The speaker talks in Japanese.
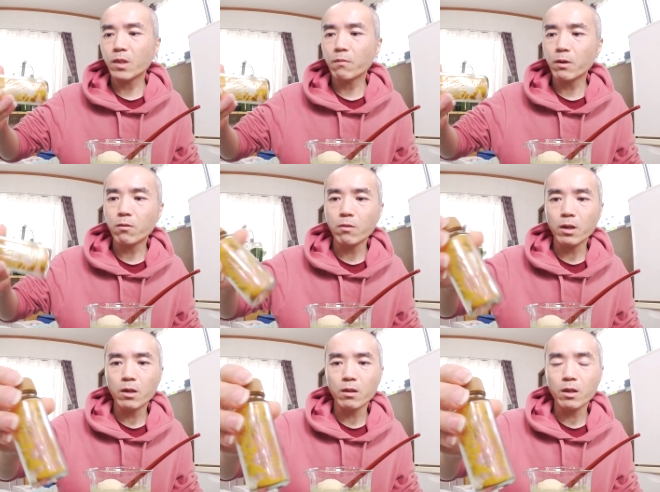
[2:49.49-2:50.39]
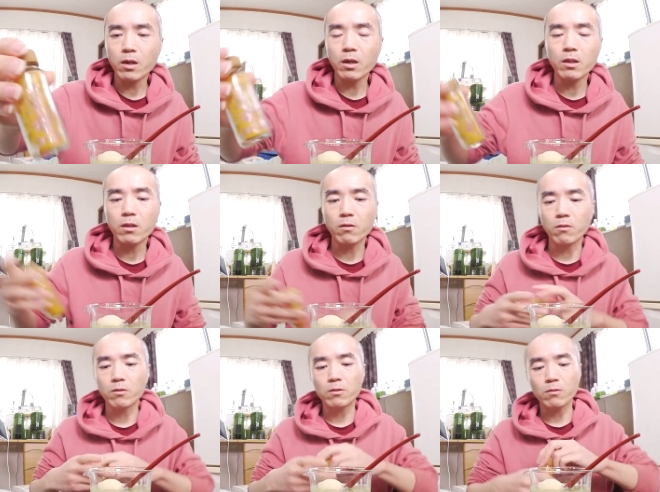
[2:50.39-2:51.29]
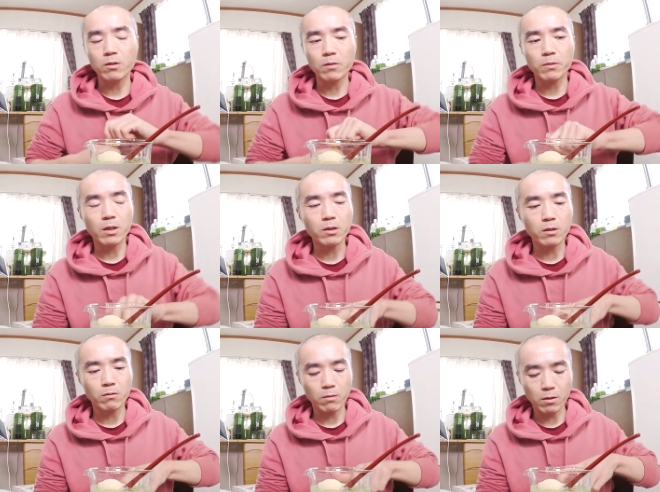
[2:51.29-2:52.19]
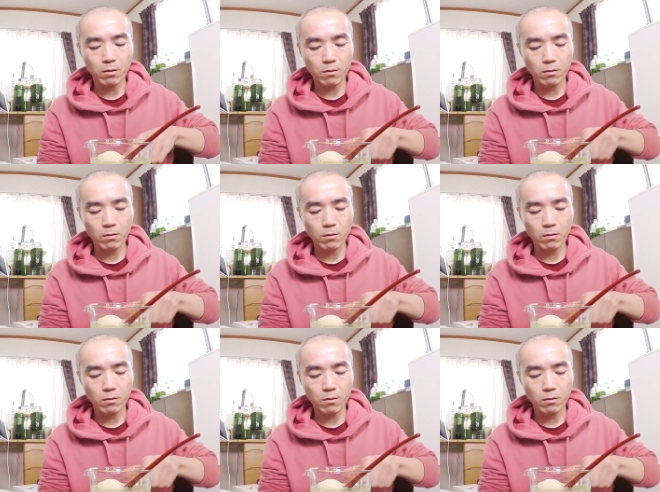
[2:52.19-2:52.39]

まあ、これ、中入ってるの、ちょっと全部出しちゃうんで。